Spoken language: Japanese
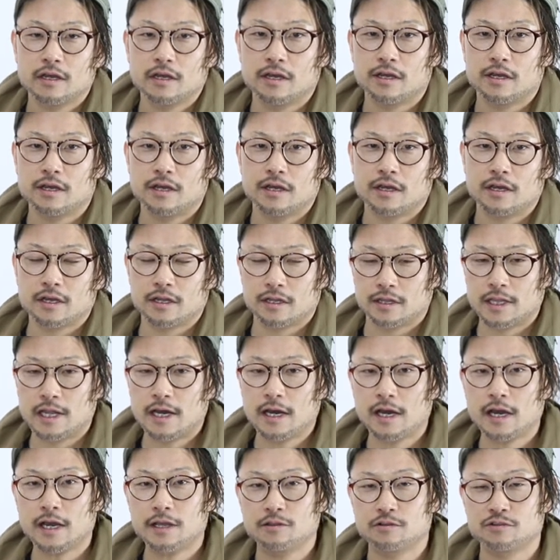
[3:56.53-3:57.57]
えー、
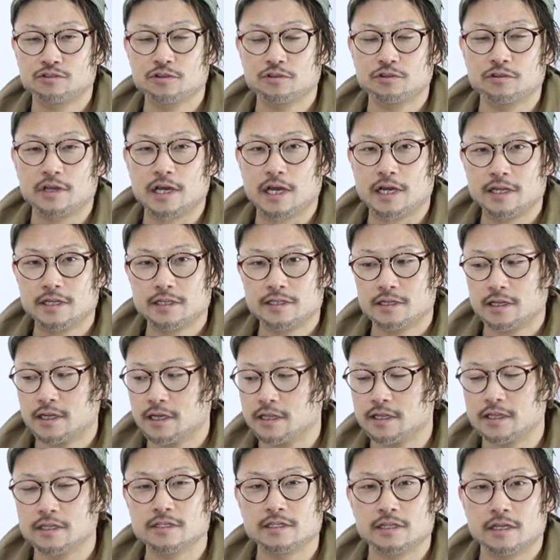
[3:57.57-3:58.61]
長いとちょっとやりづらい
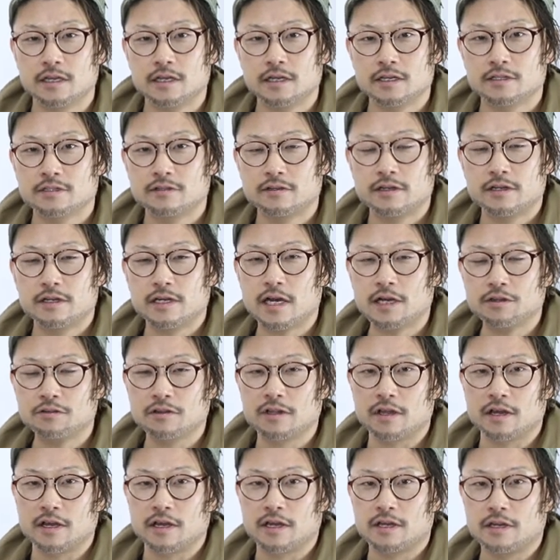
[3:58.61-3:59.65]
んですね。それ後
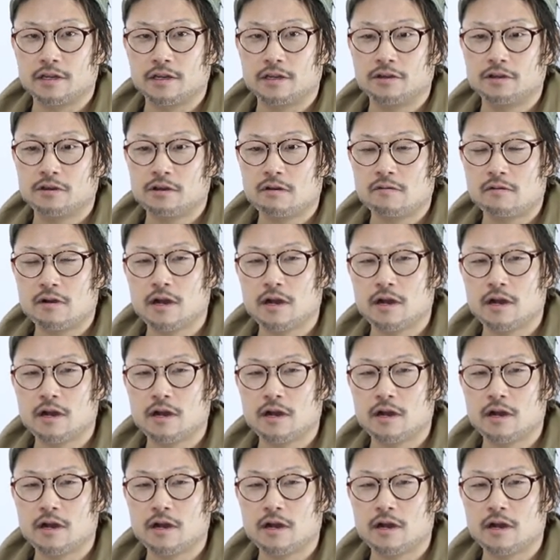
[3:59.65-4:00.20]
で理由は